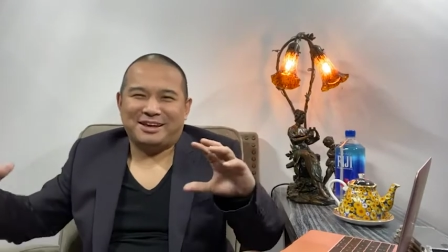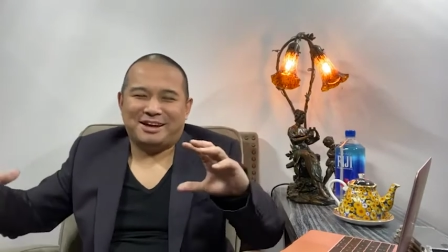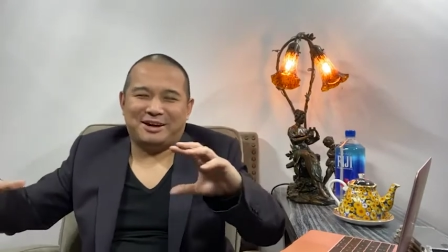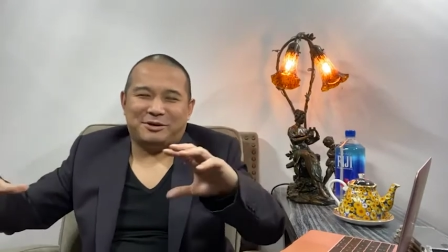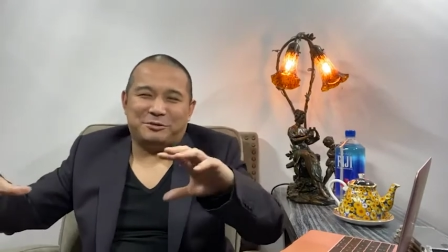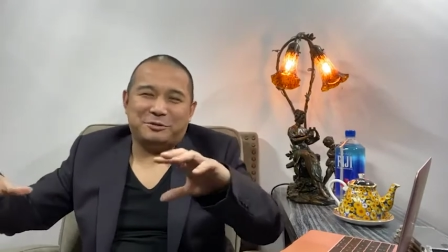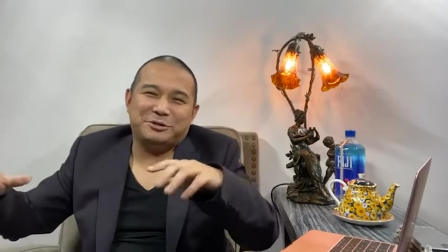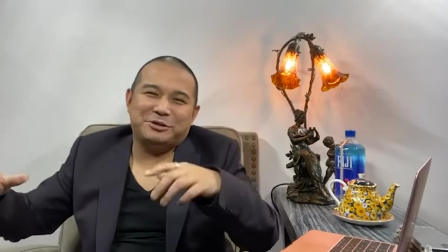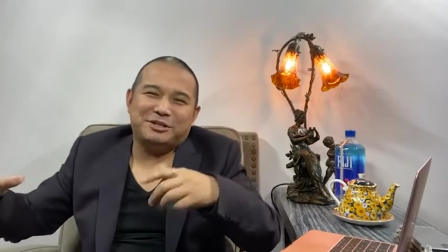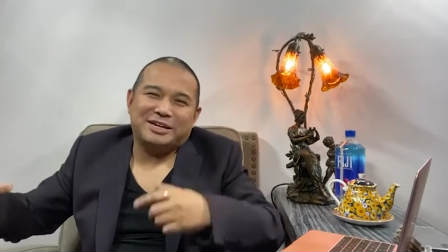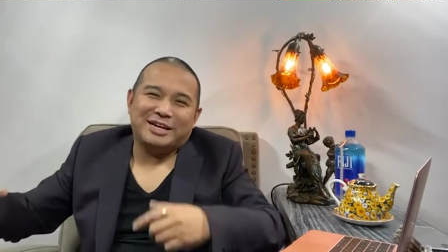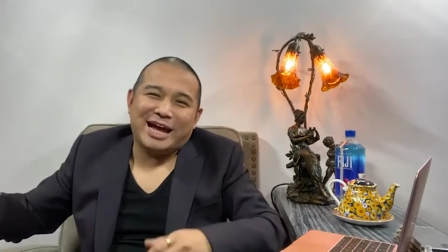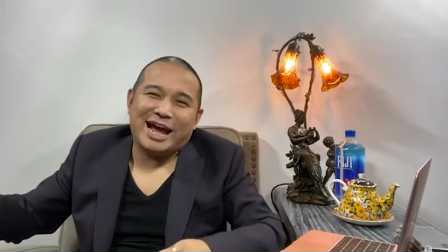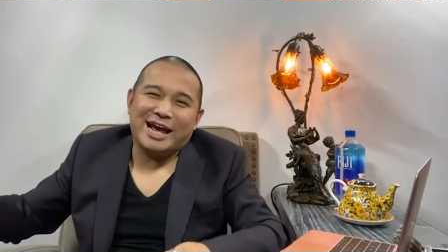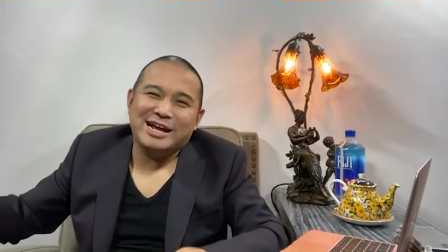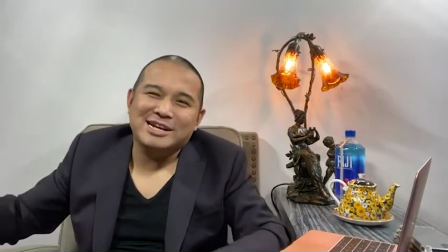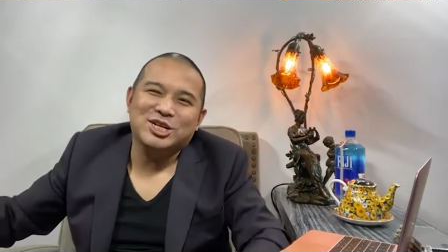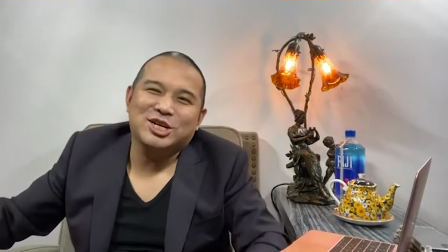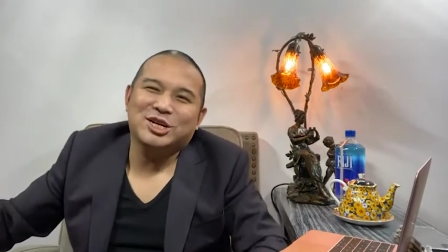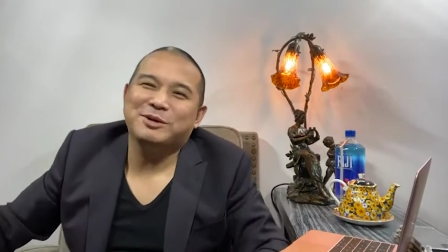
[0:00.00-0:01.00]
啊，我觉得
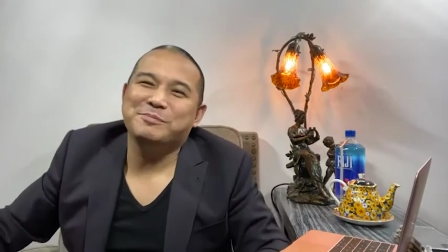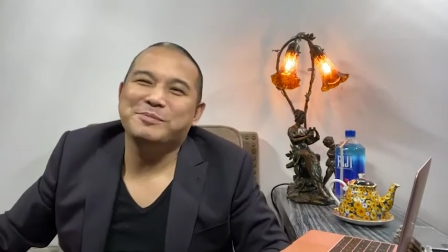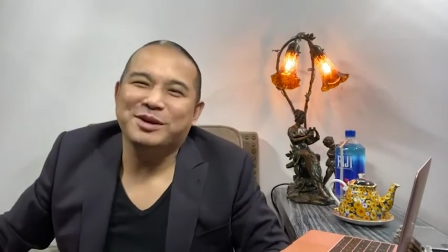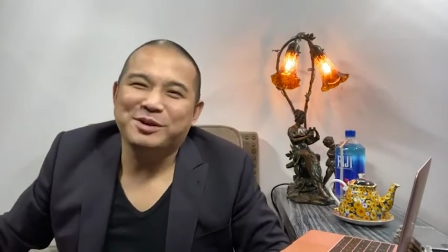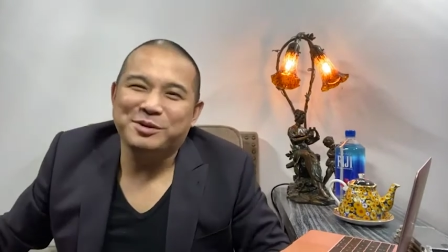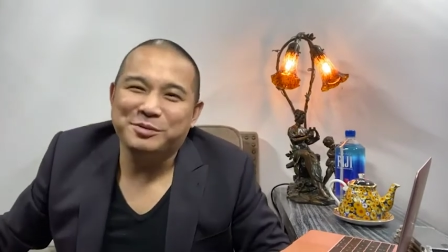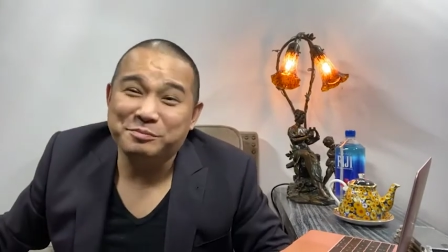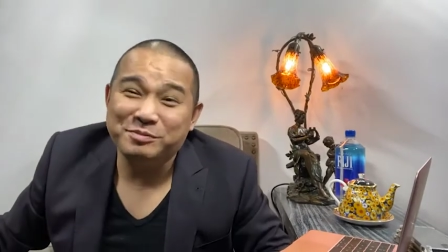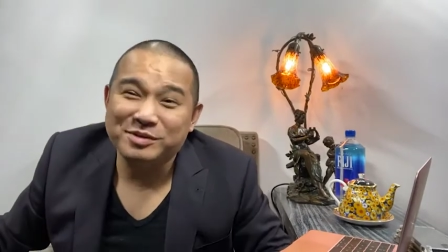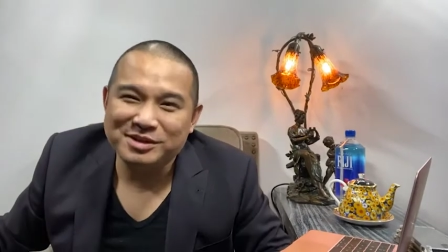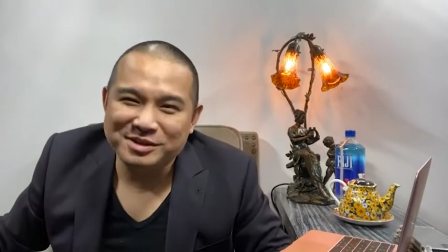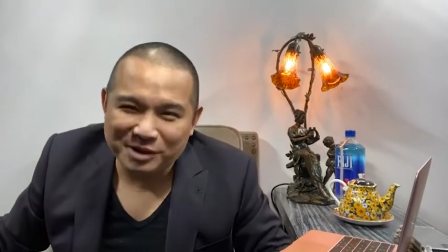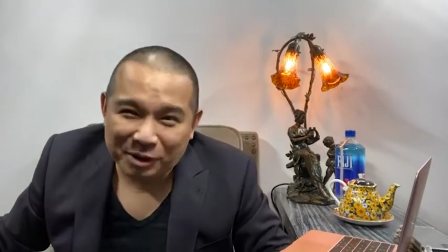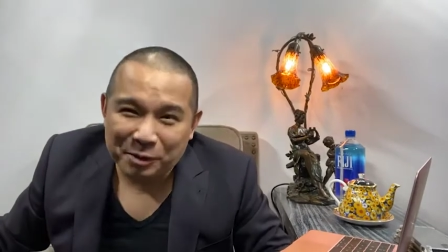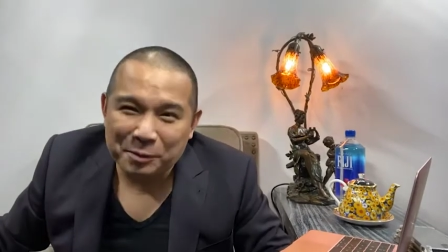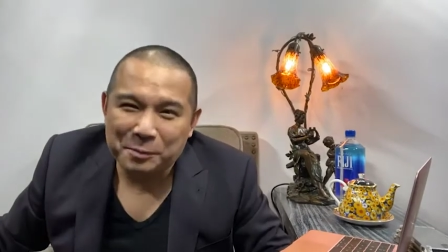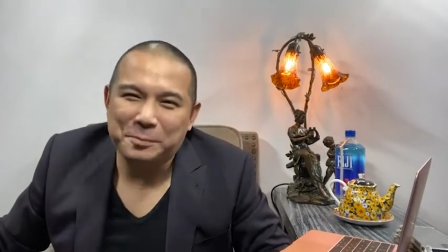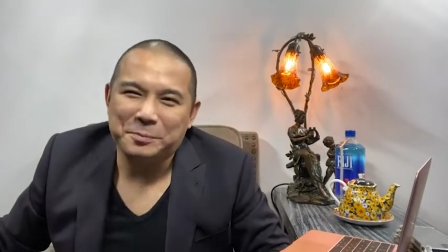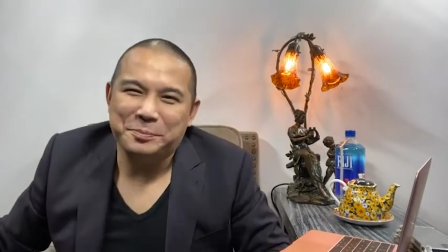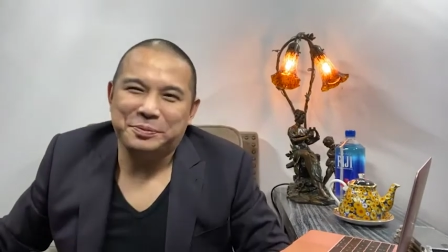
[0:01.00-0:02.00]
开车没有必要
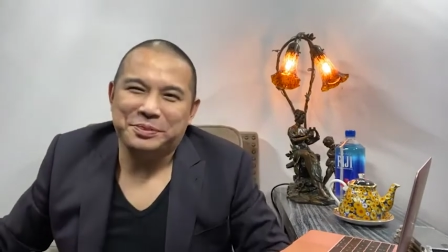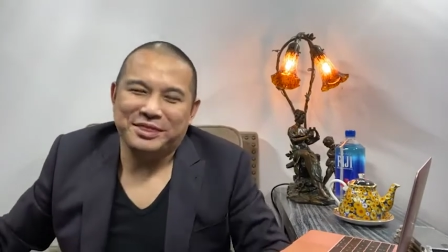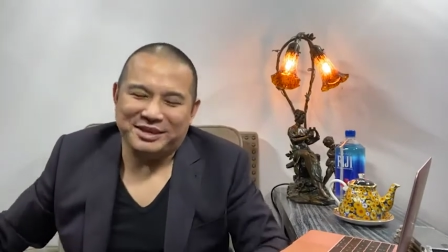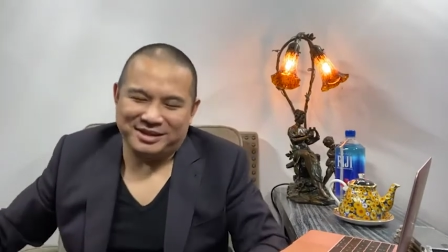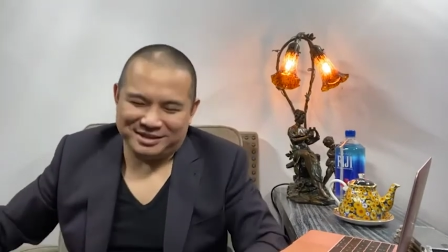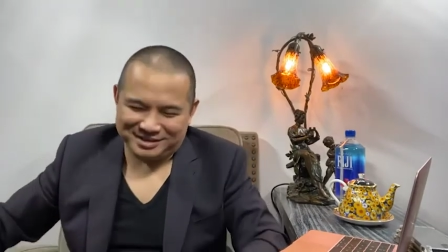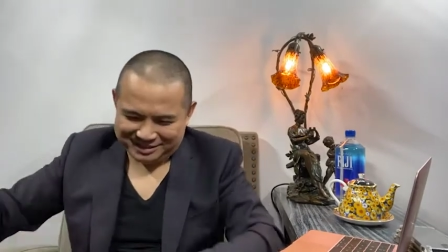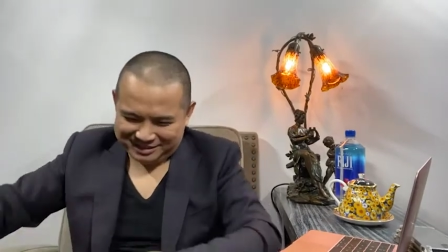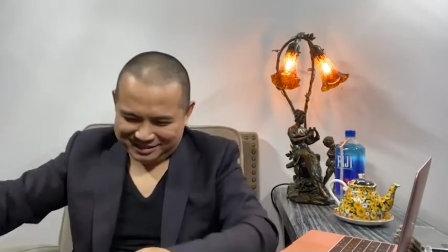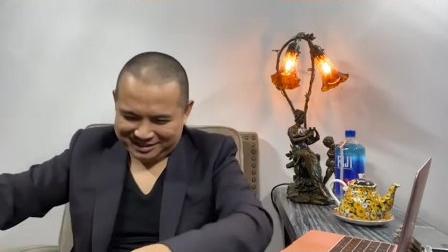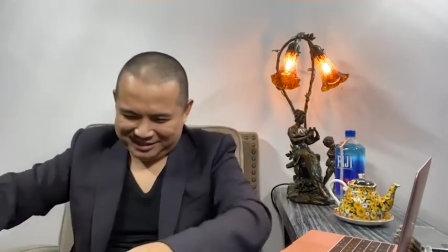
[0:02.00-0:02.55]
啊，